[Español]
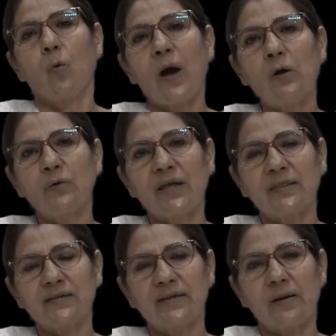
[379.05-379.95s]
cual una
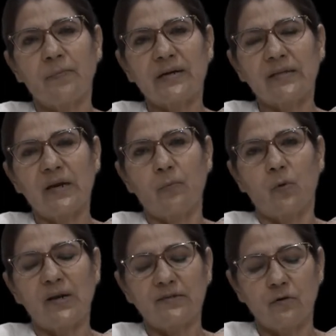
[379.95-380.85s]
tercera parte de la
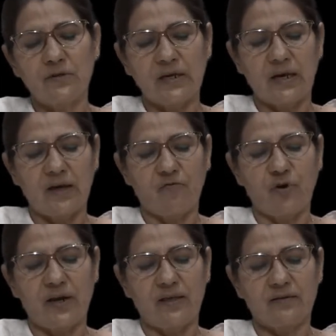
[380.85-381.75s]
población se queda
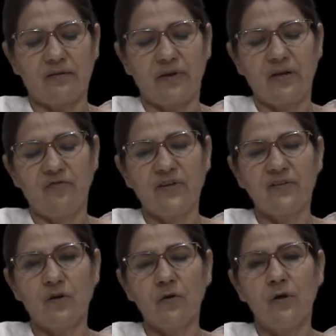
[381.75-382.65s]
fuera de este
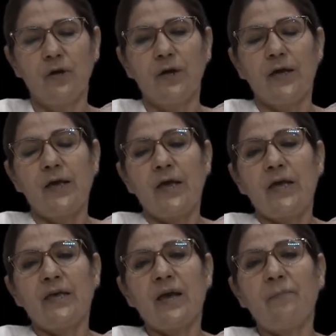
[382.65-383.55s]
beneficio.
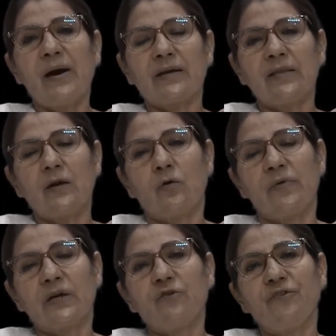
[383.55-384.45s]
Y aparte, el
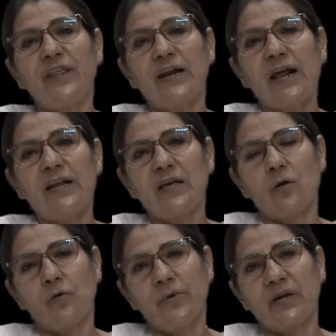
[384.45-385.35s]
gobierno federal y
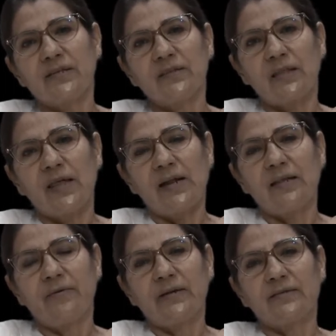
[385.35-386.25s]
el gobierno estatal
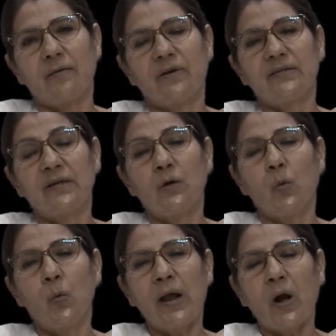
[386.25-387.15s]
deben establecer
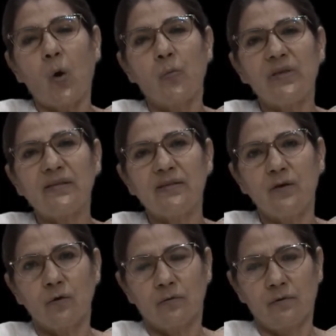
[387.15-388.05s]
una
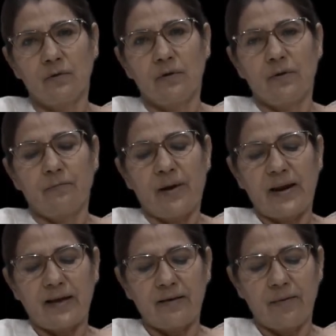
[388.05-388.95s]
comisión
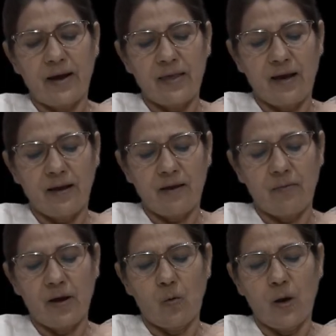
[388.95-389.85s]
para que vaya
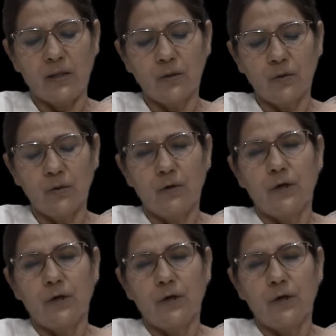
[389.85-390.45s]
evaluando